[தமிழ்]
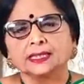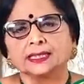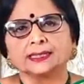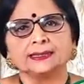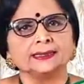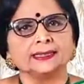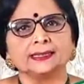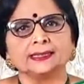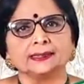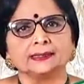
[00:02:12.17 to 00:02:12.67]

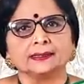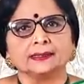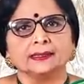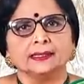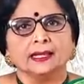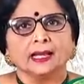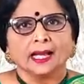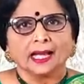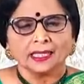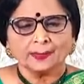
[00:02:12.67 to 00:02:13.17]
இந்த இது
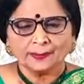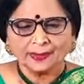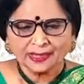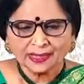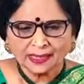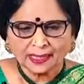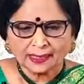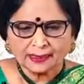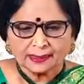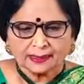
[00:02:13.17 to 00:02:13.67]
அது
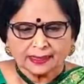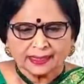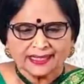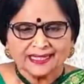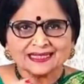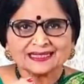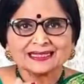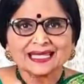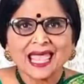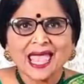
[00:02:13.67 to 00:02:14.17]
மட்டும் இல்லை
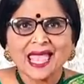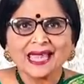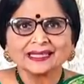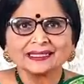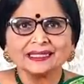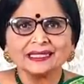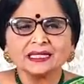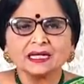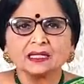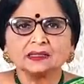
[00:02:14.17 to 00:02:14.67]
இட்ஸ்
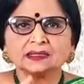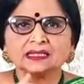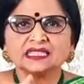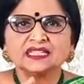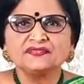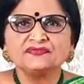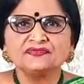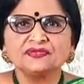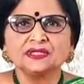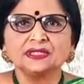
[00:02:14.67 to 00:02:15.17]
ஆக்டிங் ஆன் த
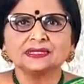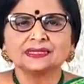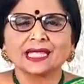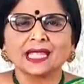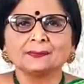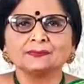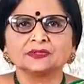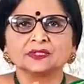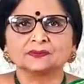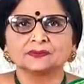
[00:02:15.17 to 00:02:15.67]
டிஃப்ரெண்ட்
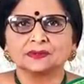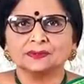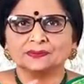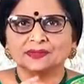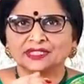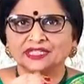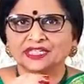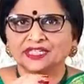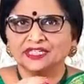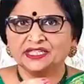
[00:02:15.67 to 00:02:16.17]
டைப்ஸ் ஆஃப் தி
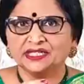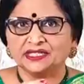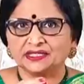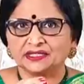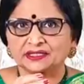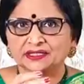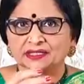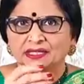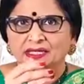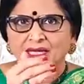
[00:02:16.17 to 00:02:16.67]

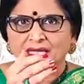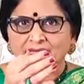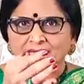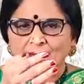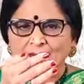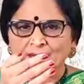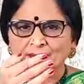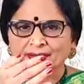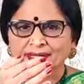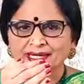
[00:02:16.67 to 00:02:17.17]
மெரீடியன்ஸ்
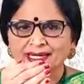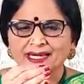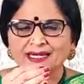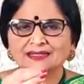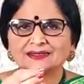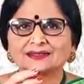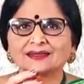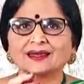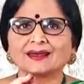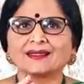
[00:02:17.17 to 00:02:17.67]
நம்ம
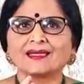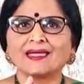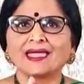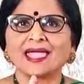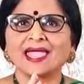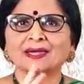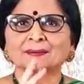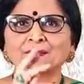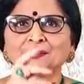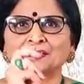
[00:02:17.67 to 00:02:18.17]
மெரீடியன்ஸ்லாம்
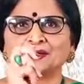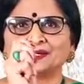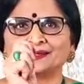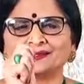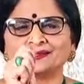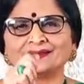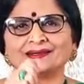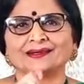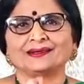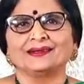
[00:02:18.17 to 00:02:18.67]
ஆக்ட்
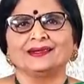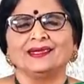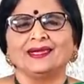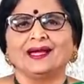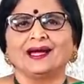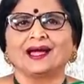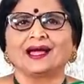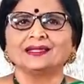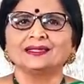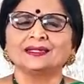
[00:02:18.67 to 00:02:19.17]
பண்ணுது
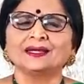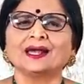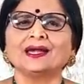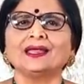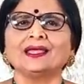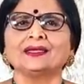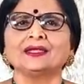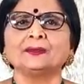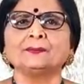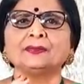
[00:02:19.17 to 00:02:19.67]
அதனால்
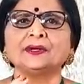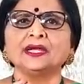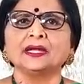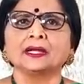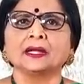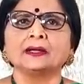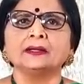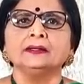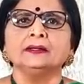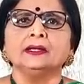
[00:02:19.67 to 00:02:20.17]

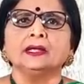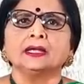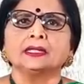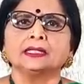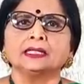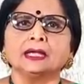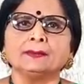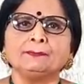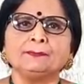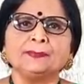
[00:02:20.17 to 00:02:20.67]
எப்படின்னா
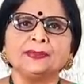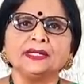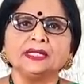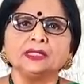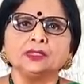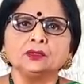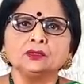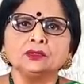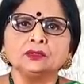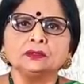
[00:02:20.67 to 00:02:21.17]
எப்படி
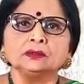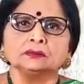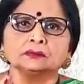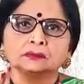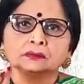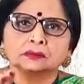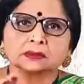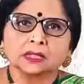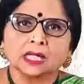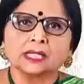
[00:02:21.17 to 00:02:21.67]
இதுவும்
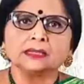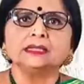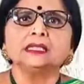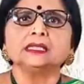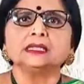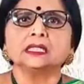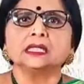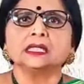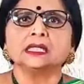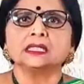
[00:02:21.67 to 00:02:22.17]

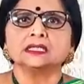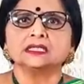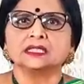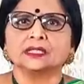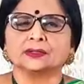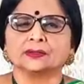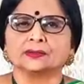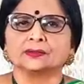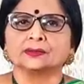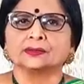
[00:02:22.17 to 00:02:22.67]
தாந்திரத்தில் தான்
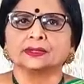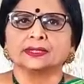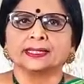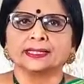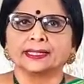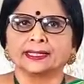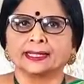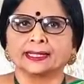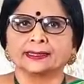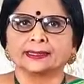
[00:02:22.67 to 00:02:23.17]
சேரும்
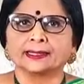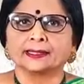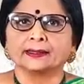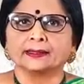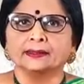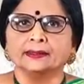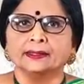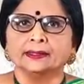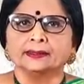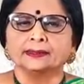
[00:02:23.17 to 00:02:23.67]
என்ன கேட்டால்
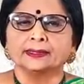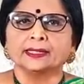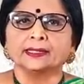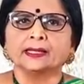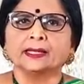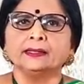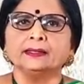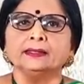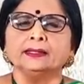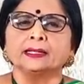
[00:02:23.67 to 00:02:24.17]

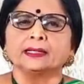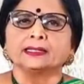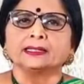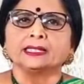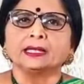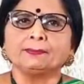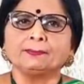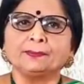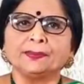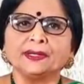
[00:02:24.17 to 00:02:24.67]
ஏன்னா
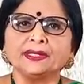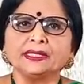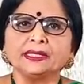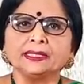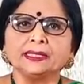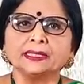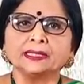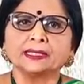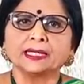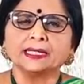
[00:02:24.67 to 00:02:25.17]
எப்போ
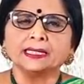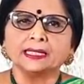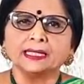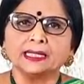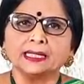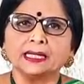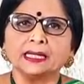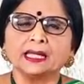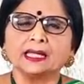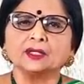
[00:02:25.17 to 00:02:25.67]
நீங்கள்
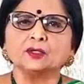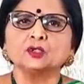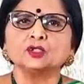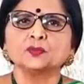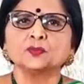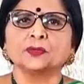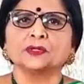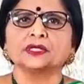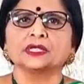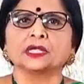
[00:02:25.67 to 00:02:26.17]
கைகளெல்லாம்
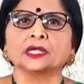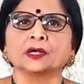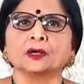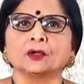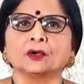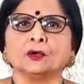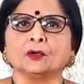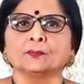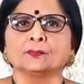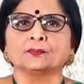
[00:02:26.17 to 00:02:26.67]
யூஸ்
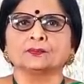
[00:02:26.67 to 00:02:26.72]
பண்ணுறீங்களோ